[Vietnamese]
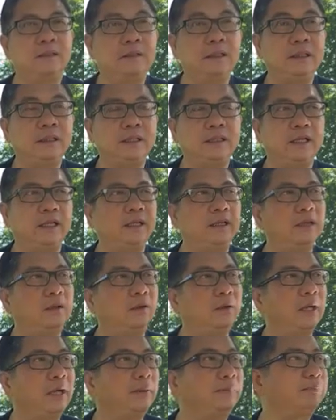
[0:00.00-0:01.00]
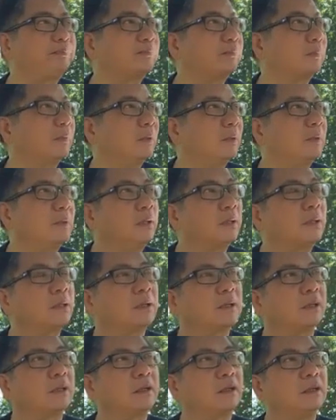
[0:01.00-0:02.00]
ly kỳ luôn á.
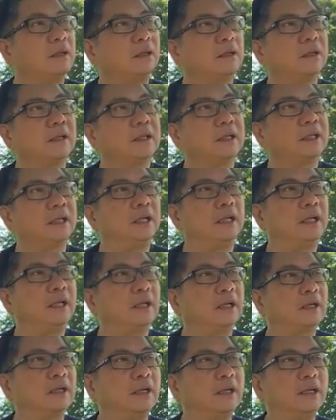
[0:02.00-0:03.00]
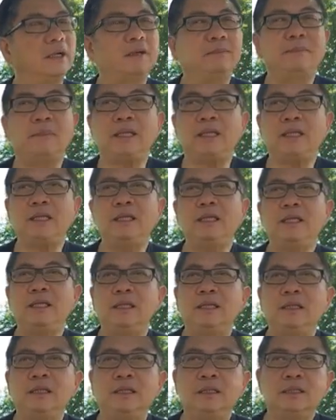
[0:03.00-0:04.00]
Rồi còn ở Mỹ
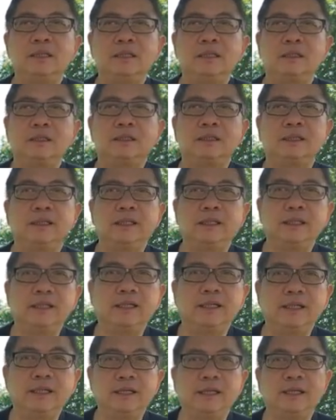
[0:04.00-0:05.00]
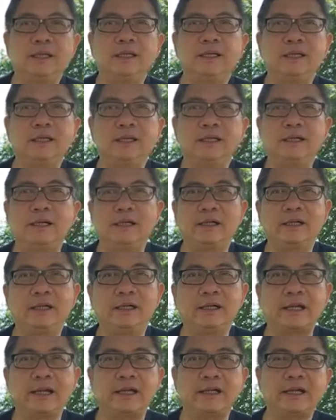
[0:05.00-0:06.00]
thì
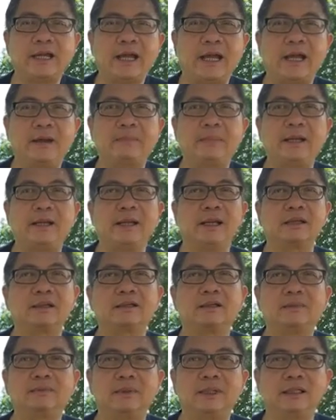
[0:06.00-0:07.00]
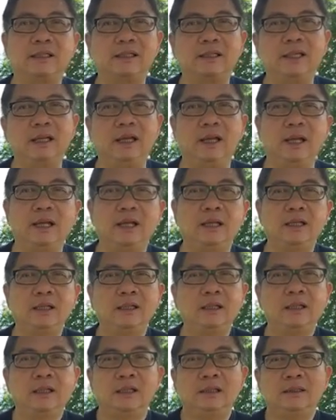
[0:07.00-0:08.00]
đại ca Biden của mình á,
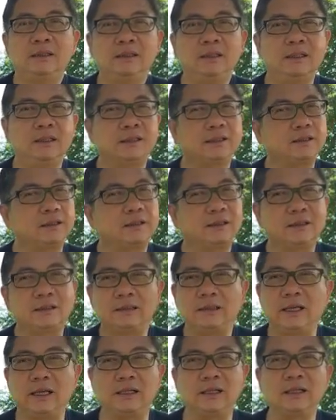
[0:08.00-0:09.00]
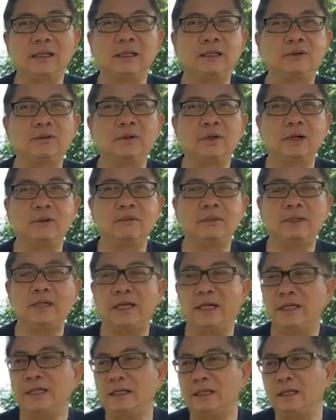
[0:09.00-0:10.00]
nhất định là tôi không có
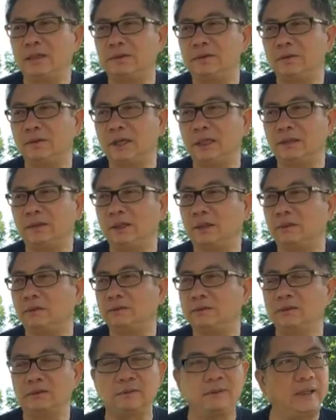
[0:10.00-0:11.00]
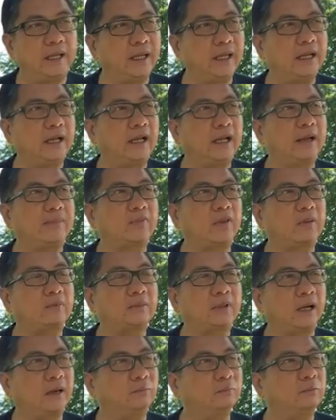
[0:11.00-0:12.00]
để gia đình tôi ở tù, tôi phải làm
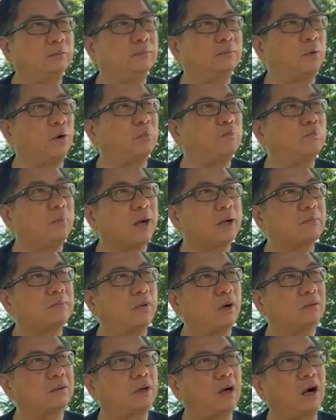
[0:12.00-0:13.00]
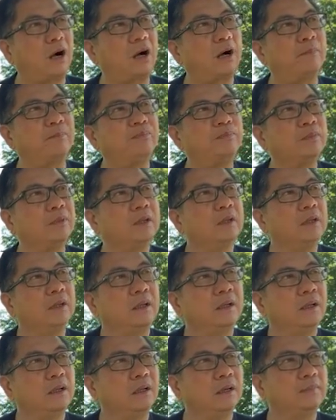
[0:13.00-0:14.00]
tổng thống, tôi một mất một còn.
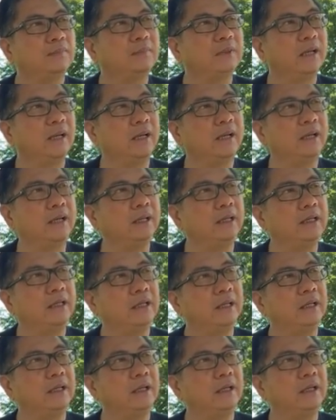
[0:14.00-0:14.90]
Hôm nay